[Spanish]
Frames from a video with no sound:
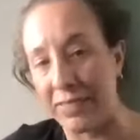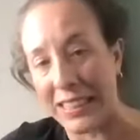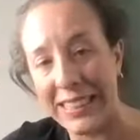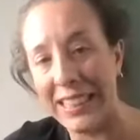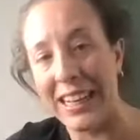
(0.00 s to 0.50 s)

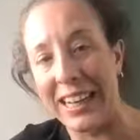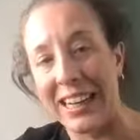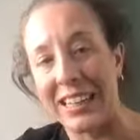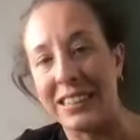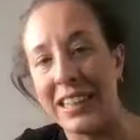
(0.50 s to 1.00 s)
vacía la
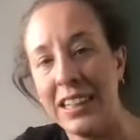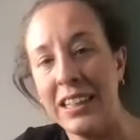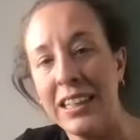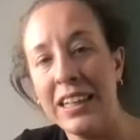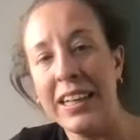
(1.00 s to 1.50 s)
casa,
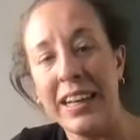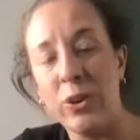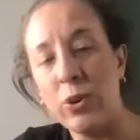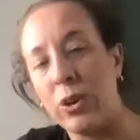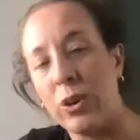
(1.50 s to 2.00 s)

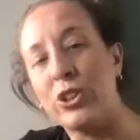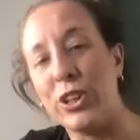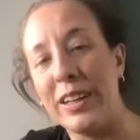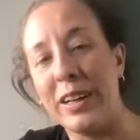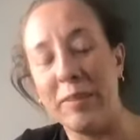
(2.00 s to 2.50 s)
en un
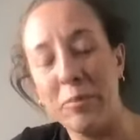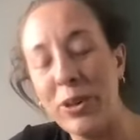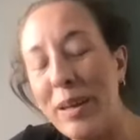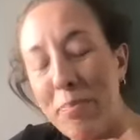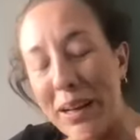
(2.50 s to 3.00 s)
colchón eh,
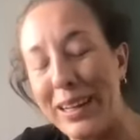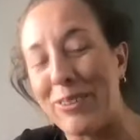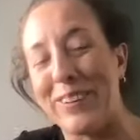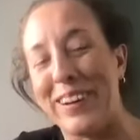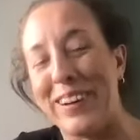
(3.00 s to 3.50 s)
muy de
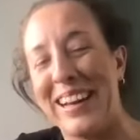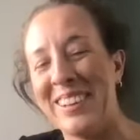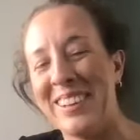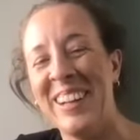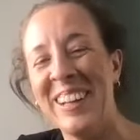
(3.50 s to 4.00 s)
película, ¿no?